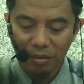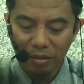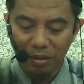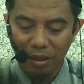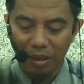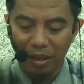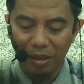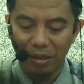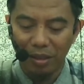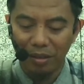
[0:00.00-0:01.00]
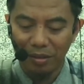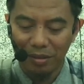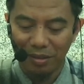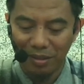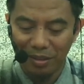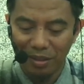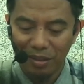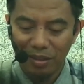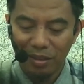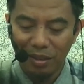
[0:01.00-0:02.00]
Karena ada
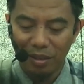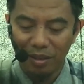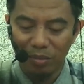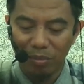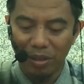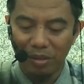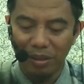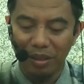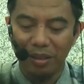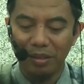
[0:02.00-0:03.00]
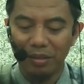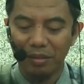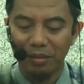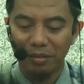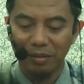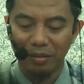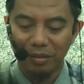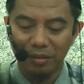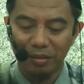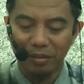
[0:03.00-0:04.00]
ada teman saya
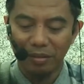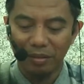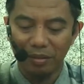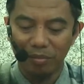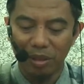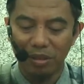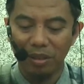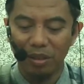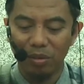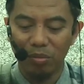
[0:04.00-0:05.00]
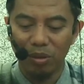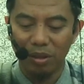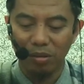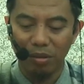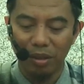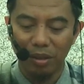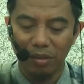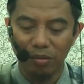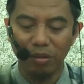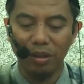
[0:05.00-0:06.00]
masih ada hubungan saudara,
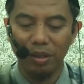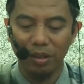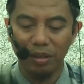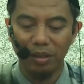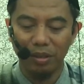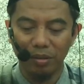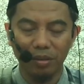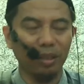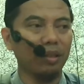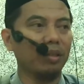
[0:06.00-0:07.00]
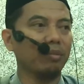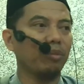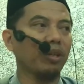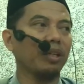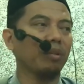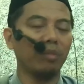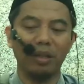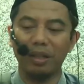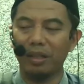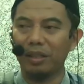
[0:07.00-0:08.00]
kuliah di saya bukan ingin
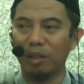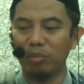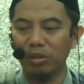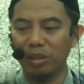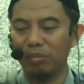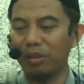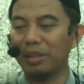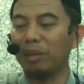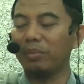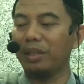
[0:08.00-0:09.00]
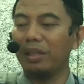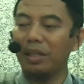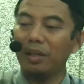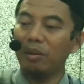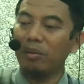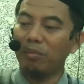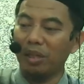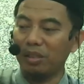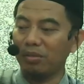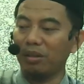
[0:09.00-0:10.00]
merendahkan kampusnya bukan, tapi
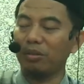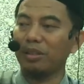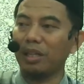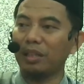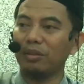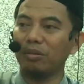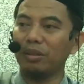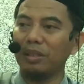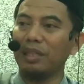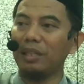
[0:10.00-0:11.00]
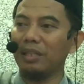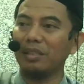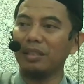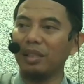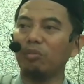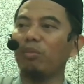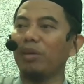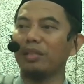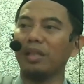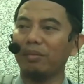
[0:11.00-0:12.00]
mahasiswa itu tergantung dirinya sendiri mau
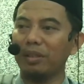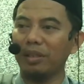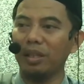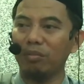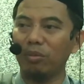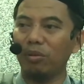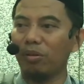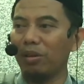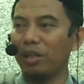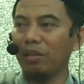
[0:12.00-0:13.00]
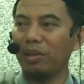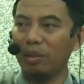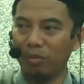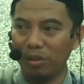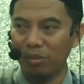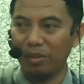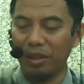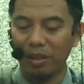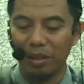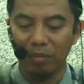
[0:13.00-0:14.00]
belajar apa tidak, mau kuliah dimanapun
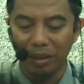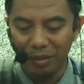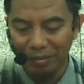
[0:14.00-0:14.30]
sebenarnya sama.